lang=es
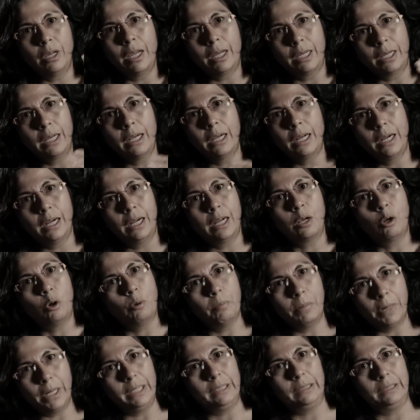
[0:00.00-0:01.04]
hay que leerlas
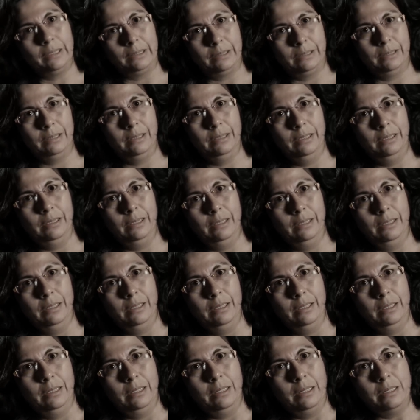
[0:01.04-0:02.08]
completas.
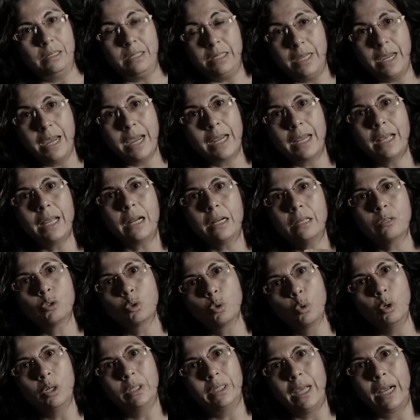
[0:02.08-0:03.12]
Si es que
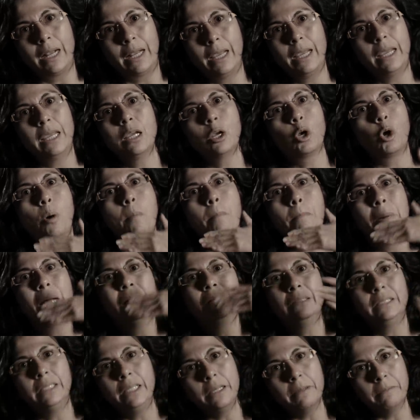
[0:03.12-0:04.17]
resulta que es
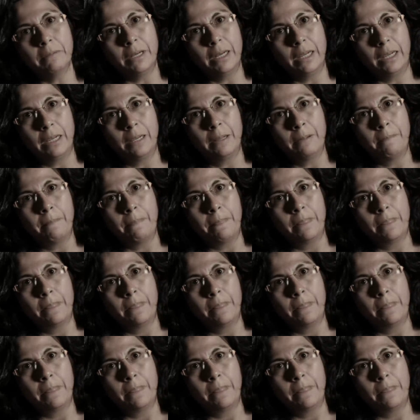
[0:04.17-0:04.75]
incompatible